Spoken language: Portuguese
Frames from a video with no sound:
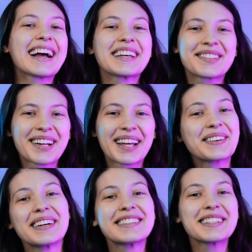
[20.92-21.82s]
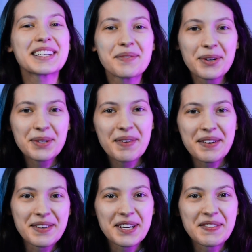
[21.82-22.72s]
questionador, seja muito
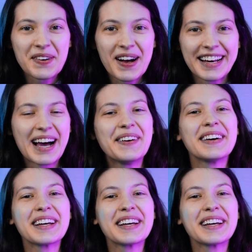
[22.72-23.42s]
bem-vindo ao meu canal.